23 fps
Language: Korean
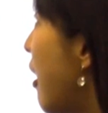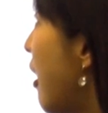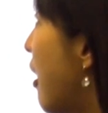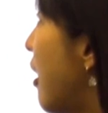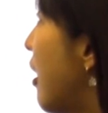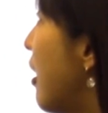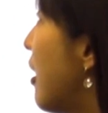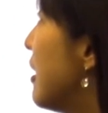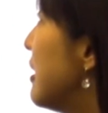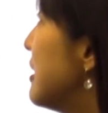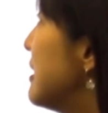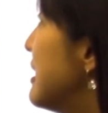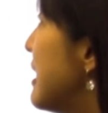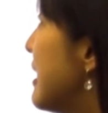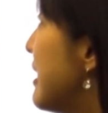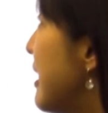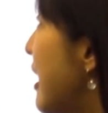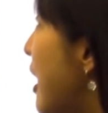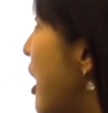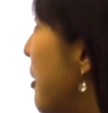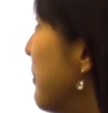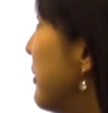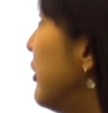uh,
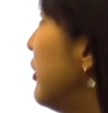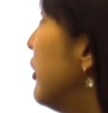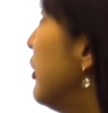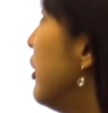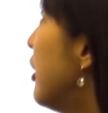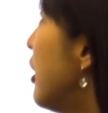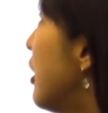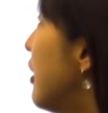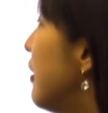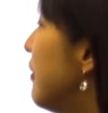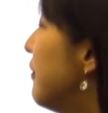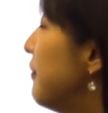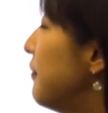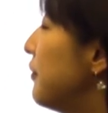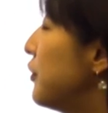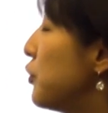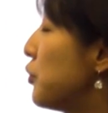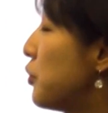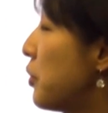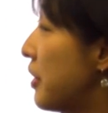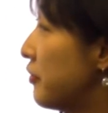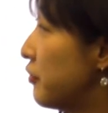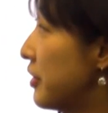diameter of
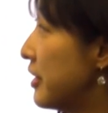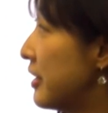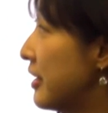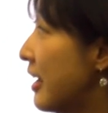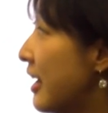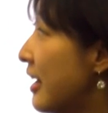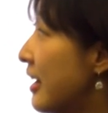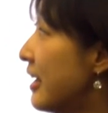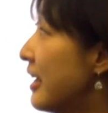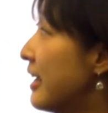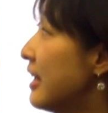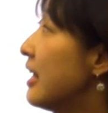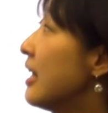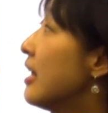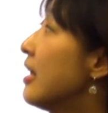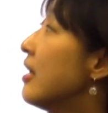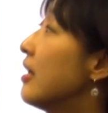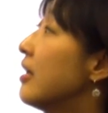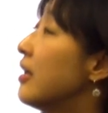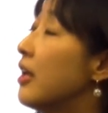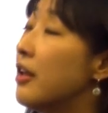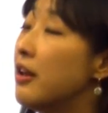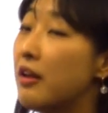209
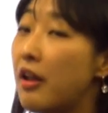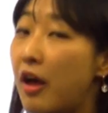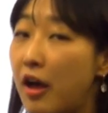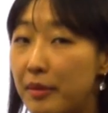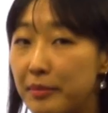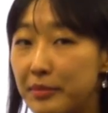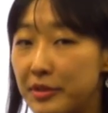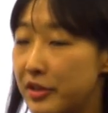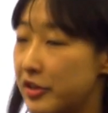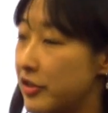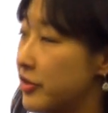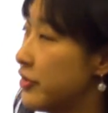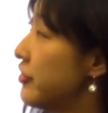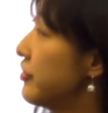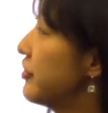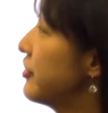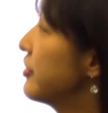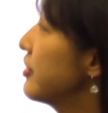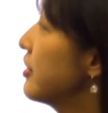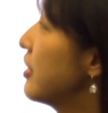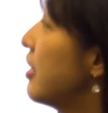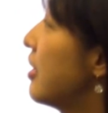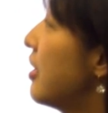
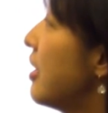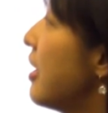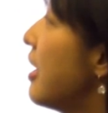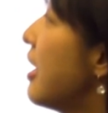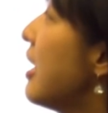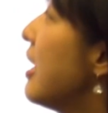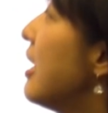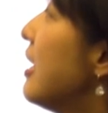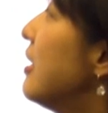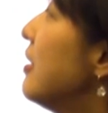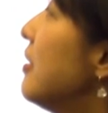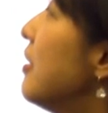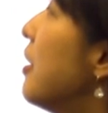kilometers. and